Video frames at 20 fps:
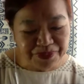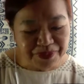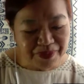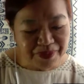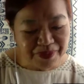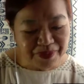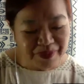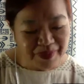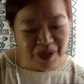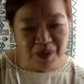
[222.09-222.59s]

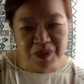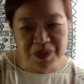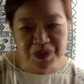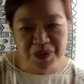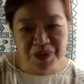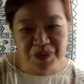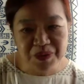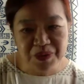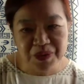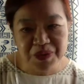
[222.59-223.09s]
で発足
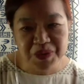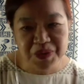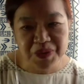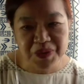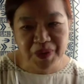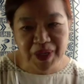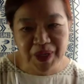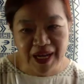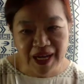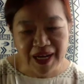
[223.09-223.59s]
当初か
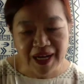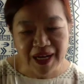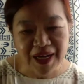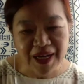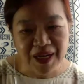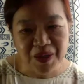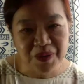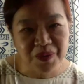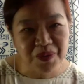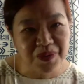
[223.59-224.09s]
ら
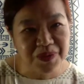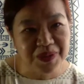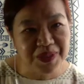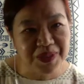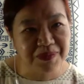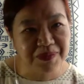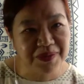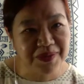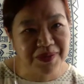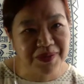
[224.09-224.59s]
こう自
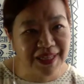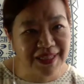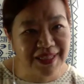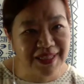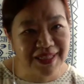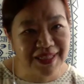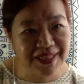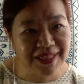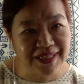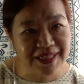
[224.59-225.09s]
分た
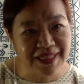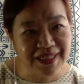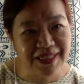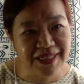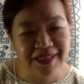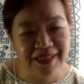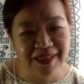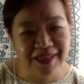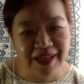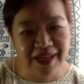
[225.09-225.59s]
ち自
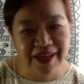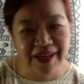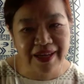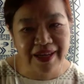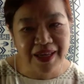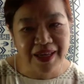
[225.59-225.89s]
身で